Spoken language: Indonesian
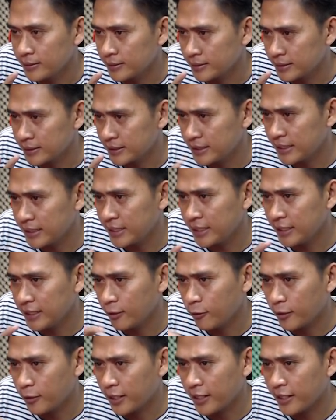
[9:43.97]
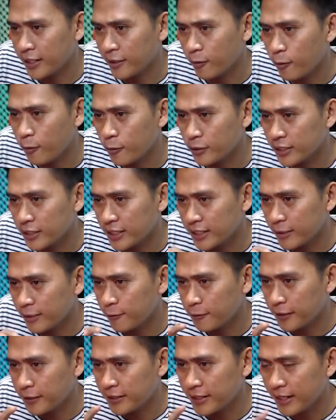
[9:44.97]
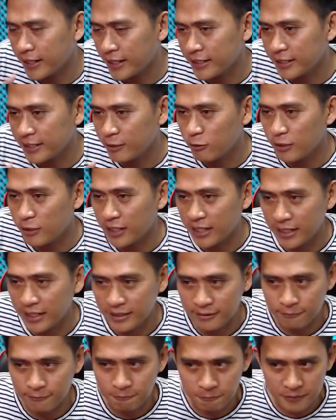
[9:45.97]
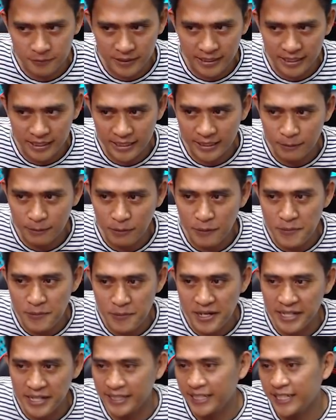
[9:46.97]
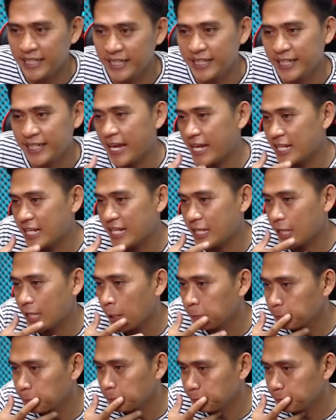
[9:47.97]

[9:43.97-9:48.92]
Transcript: Si Hogrider. Oh, ternyata Hogrider akan dikeluarkan dari barbaran King ini kayaknya ya.